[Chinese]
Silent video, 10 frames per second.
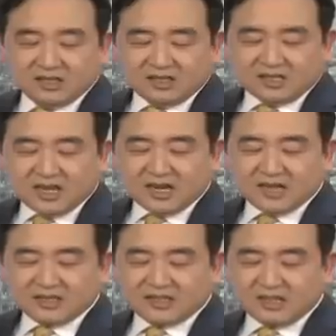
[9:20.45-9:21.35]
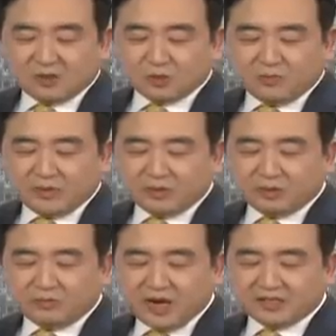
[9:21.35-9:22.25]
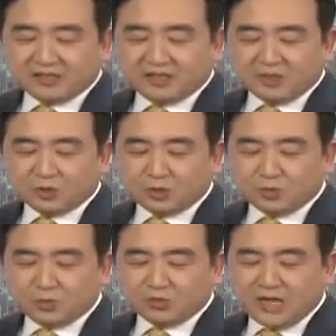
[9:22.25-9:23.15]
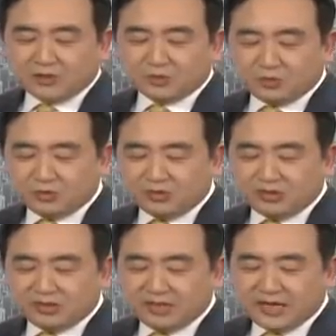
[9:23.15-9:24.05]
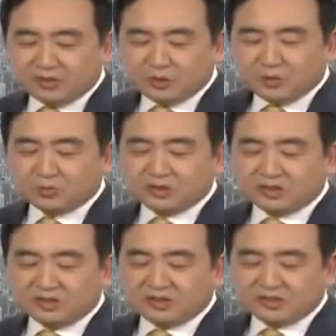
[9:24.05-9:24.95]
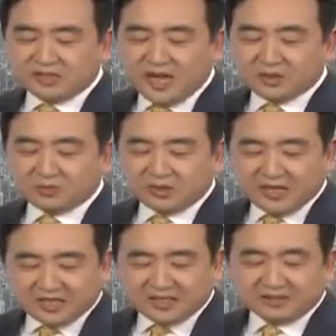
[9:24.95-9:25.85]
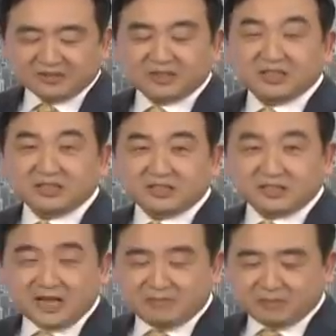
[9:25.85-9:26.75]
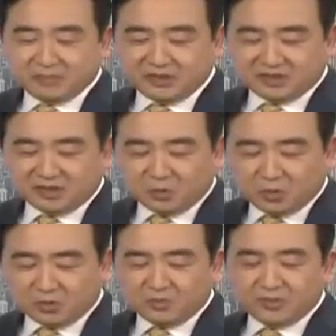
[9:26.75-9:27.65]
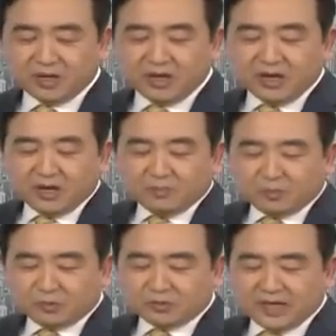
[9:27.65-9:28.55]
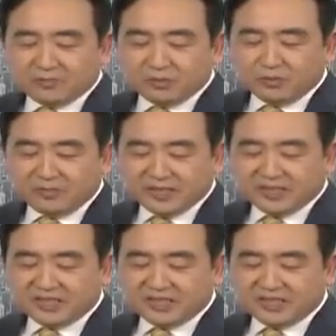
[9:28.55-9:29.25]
他上来提到说，悲剧发生之后，中共当局严控死者家属的言行，禁止他们彼此沟通，不许他们与媒体